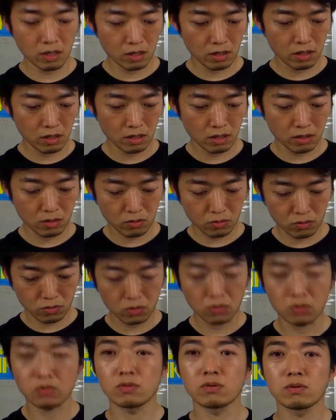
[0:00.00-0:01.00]
えー、こ
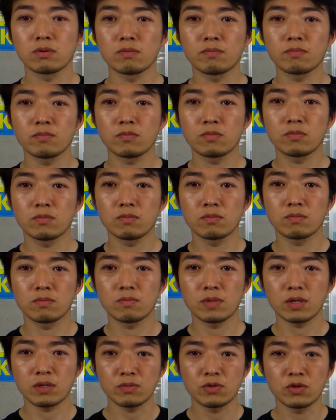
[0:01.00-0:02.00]
の
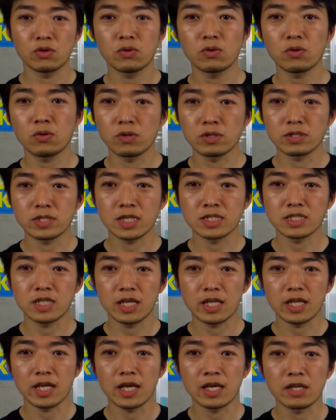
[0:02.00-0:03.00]
番組の方をさせて
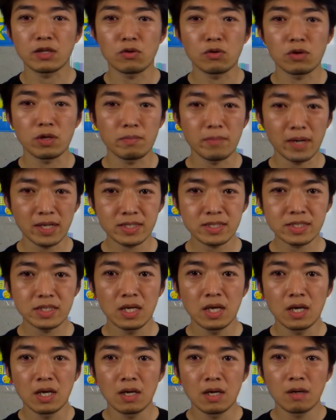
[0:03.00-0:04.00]
いただいております。
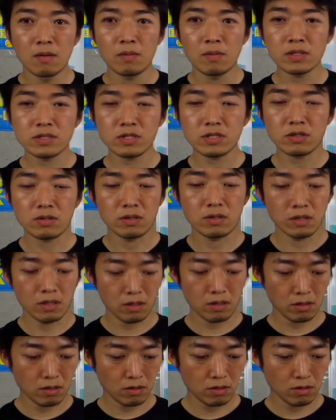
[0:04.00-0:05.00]
まず、
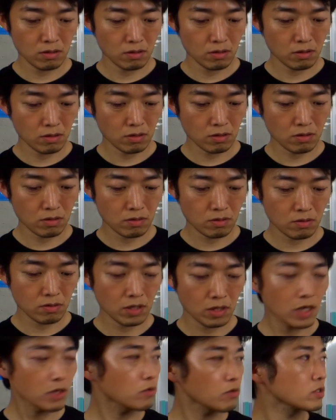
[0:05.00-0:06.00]
えー、
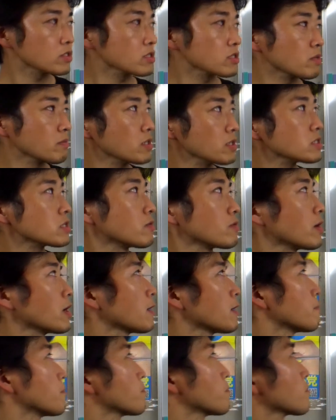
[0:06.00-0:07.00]
内容につきまして
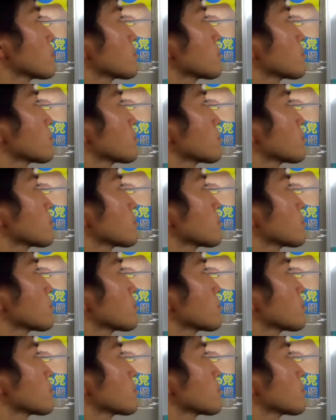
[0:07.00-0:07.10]
は、